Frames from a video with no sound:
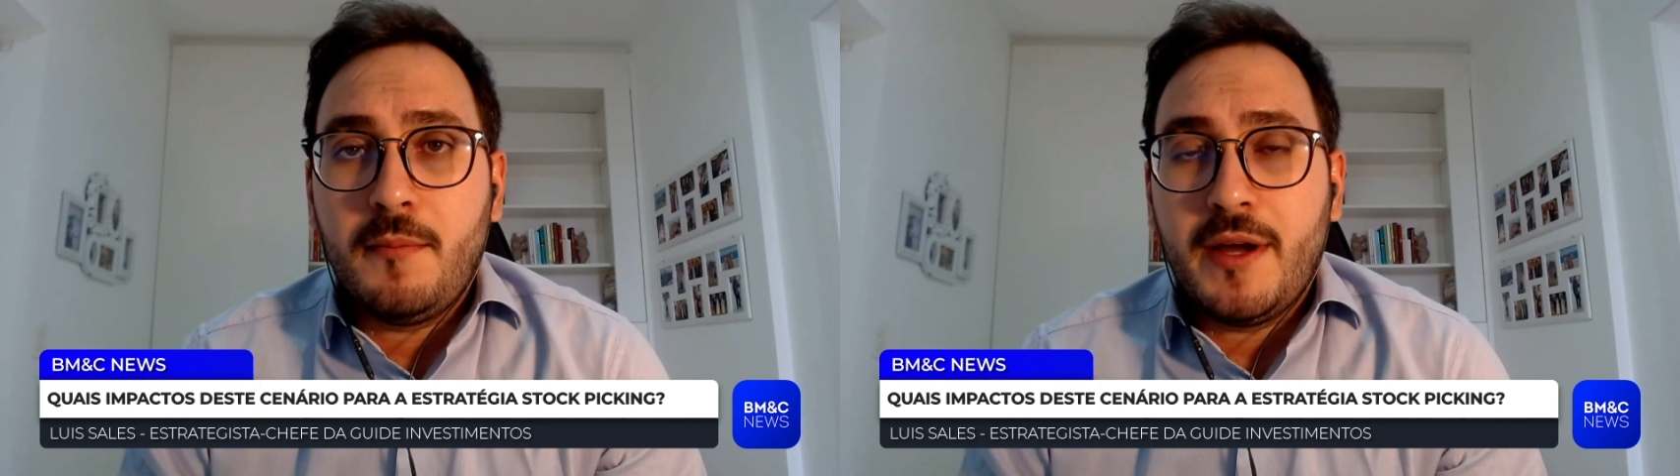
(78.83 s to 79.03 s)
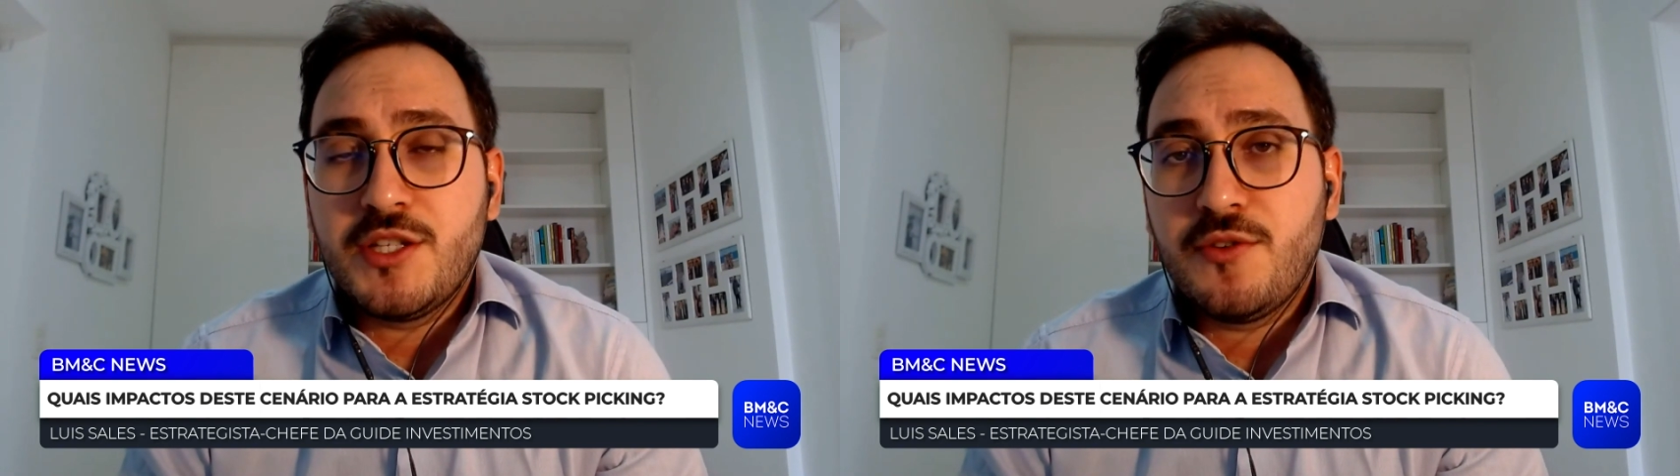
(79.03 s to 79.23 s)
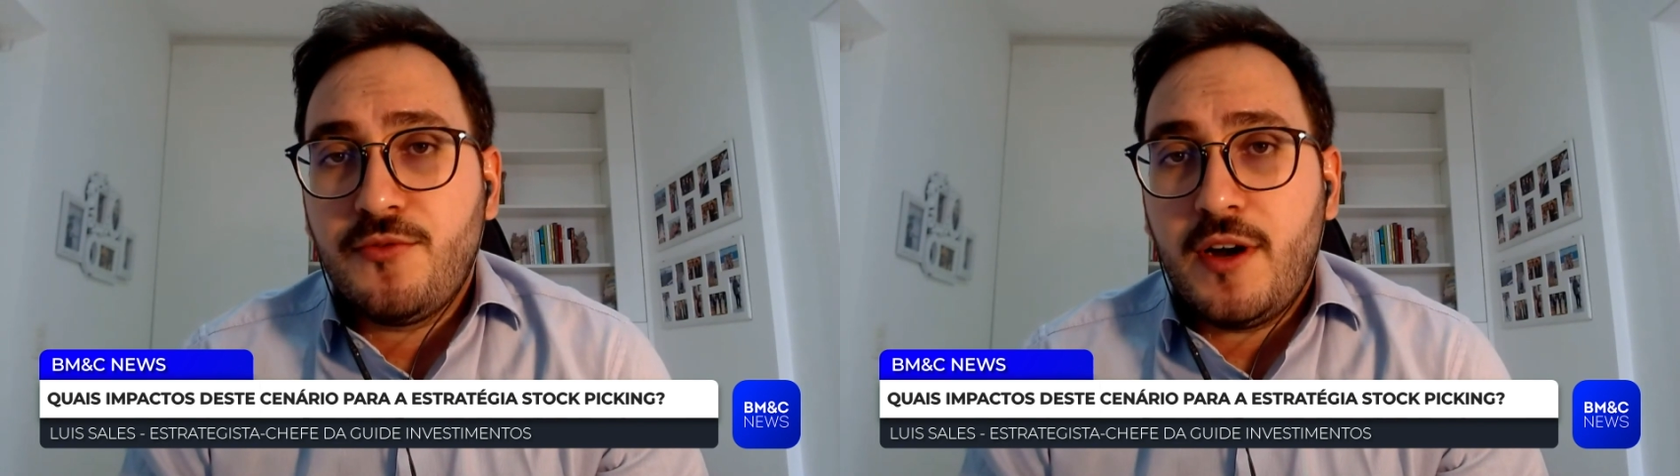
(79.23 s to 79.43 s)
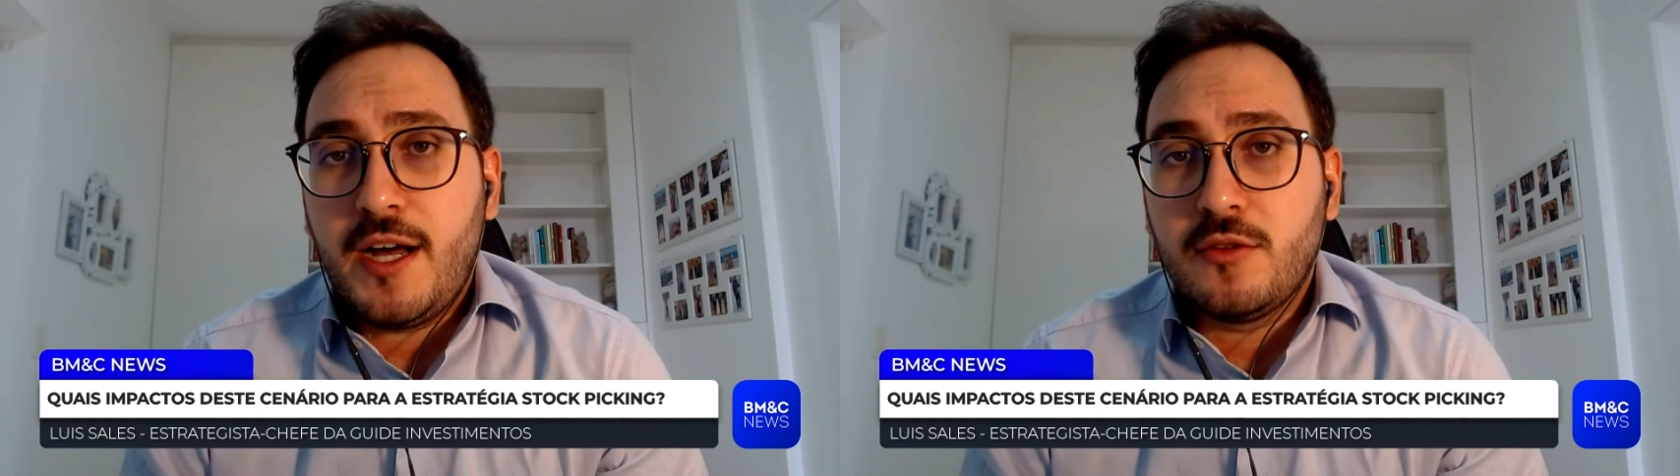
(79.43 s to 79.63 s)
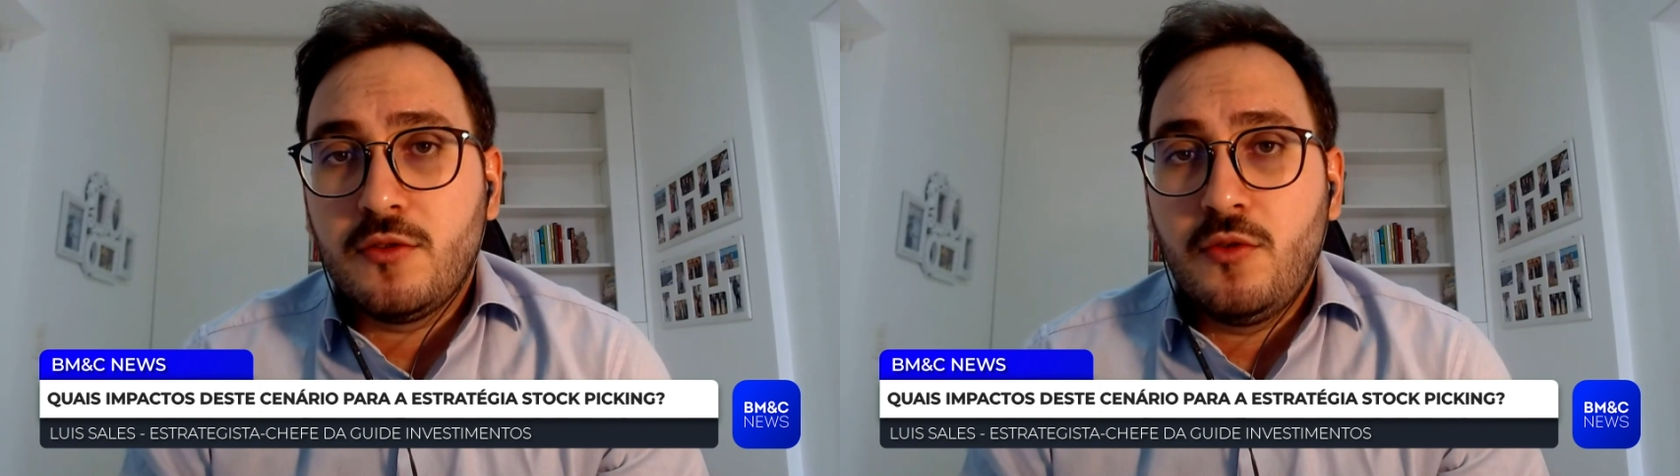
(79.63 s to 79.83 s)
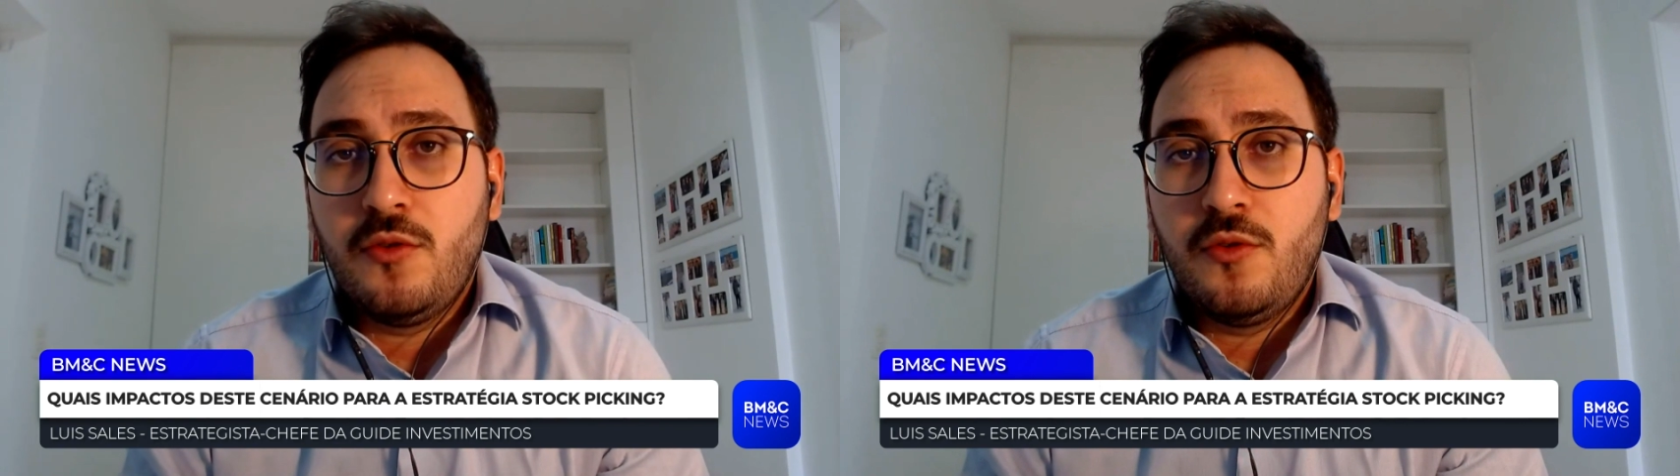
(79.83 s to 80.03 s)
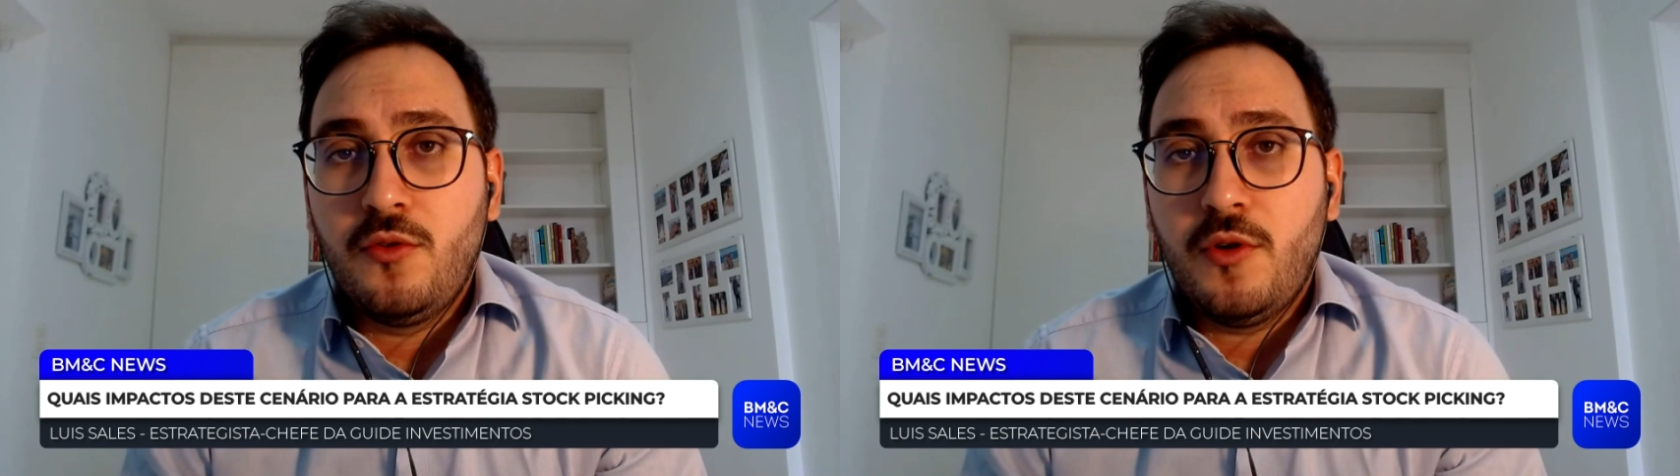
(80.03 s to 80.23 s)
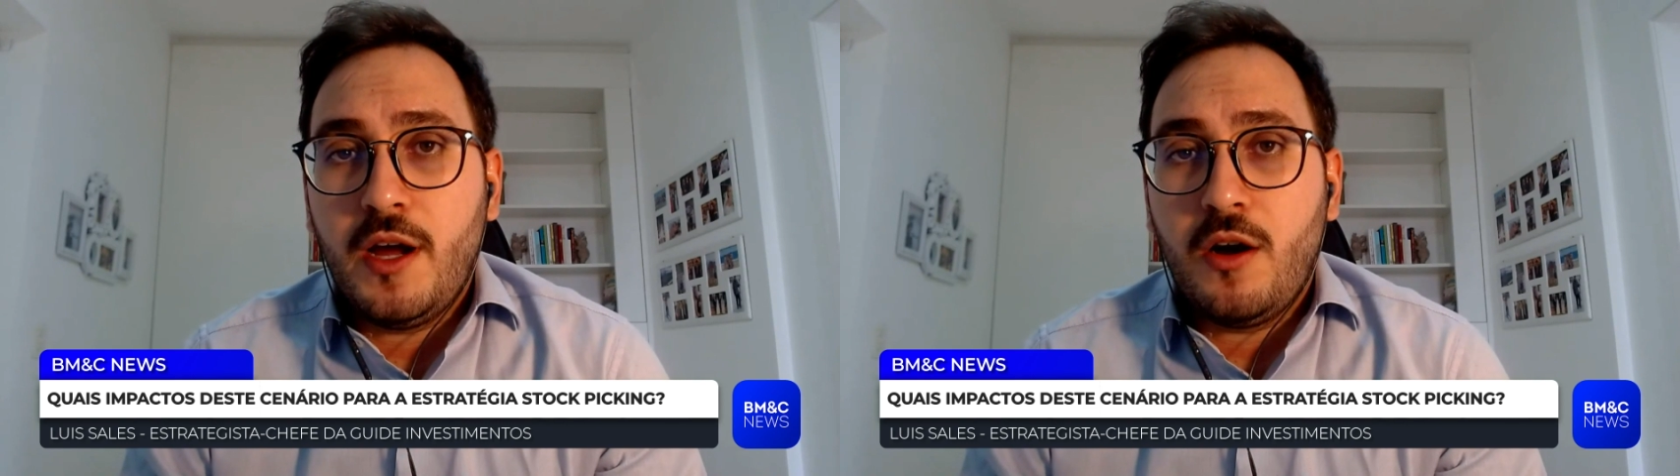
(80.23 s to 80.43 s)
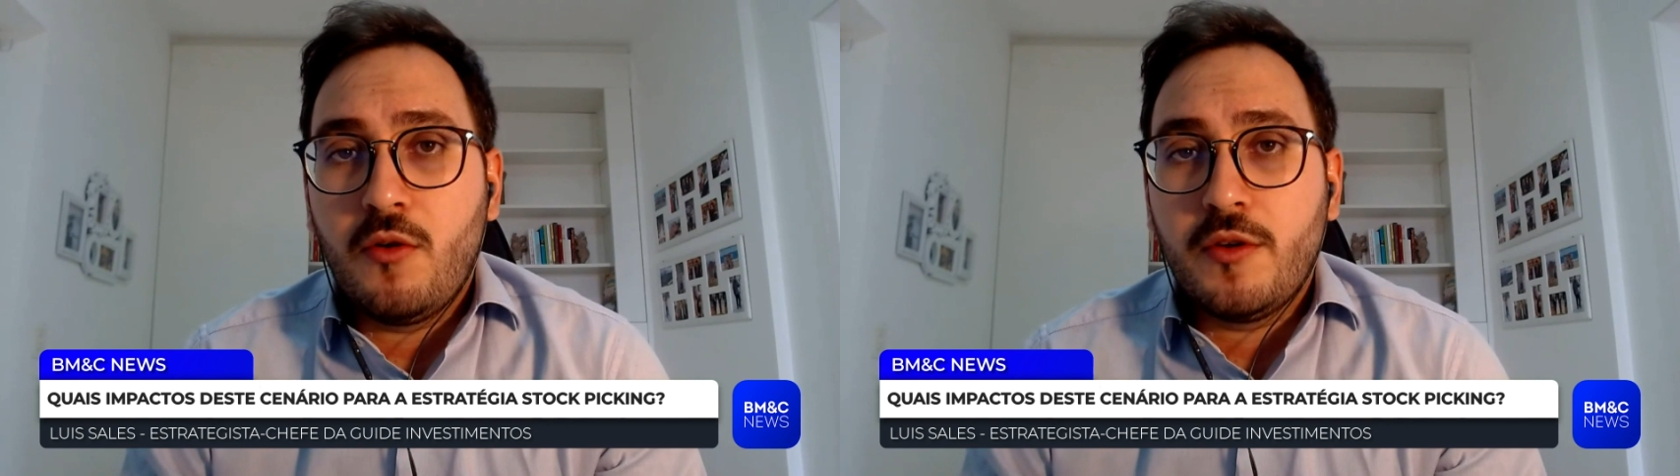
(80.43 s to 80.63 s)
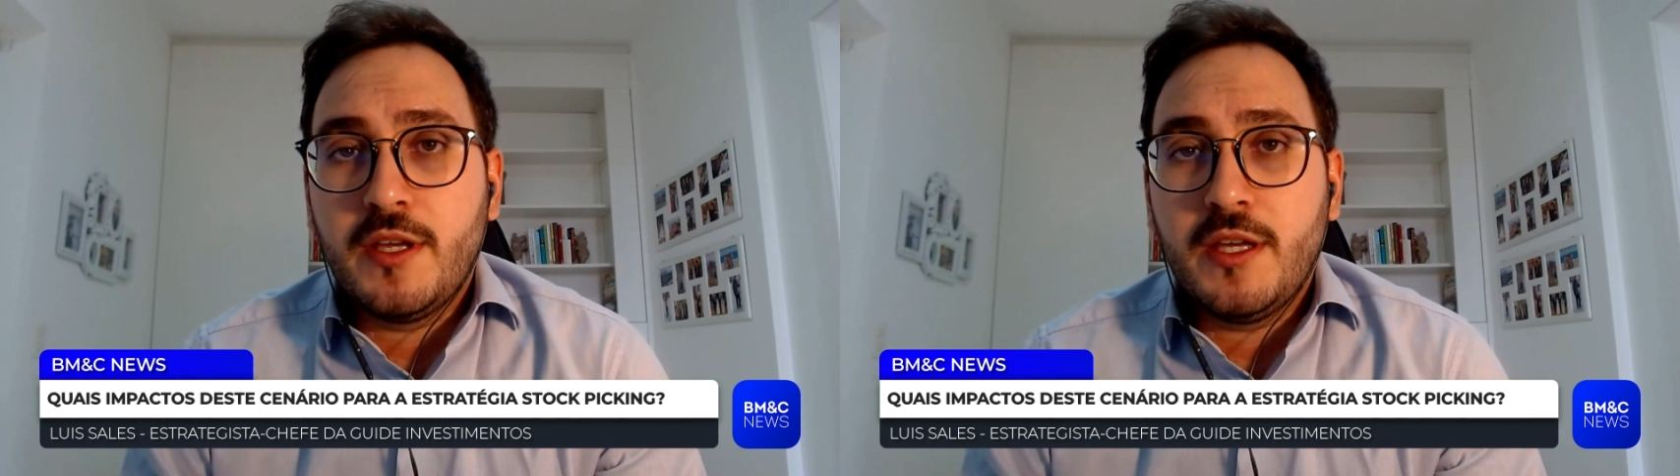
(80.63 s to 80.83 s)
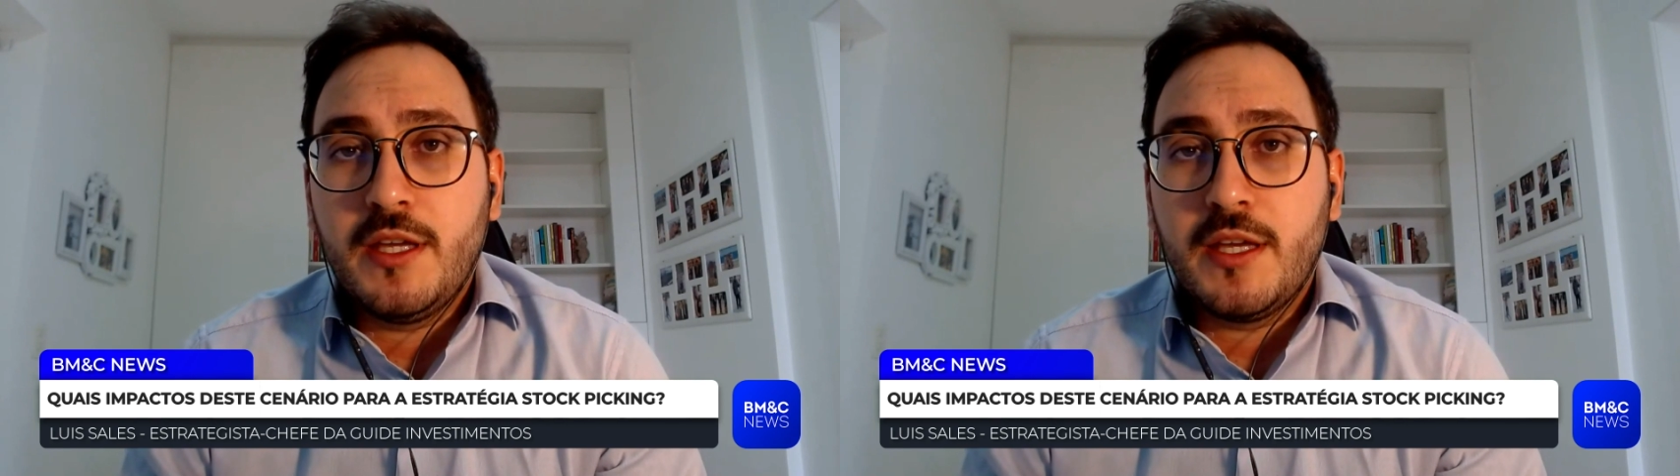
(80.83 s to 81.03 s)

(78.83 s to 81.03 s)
mas de fato é algo que,